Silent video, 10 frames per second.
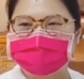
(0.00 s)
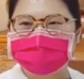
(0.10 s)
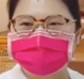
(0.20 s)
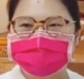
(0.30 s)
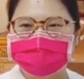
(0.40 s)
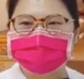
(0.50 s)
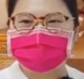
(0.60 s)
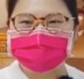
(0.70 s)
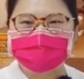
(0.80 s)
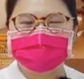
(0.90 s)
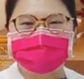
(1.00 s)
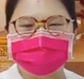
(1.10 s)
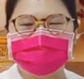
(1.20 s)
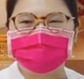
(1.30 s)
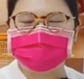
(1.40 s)
最基本的点要
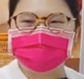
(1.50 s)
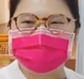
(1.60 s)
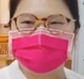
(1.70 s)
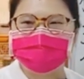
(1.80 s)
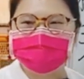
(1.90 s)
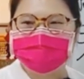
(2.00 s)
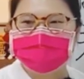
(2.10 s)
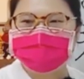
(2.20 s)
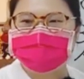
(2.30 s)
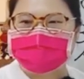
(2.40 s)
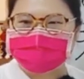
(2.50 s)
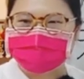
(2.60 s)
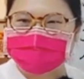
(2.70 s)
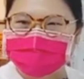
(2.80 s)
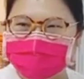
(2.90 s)
做到，不可以再这
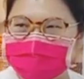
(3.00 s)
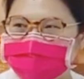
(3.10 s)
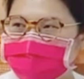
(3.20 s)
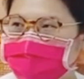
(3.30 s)
样子了，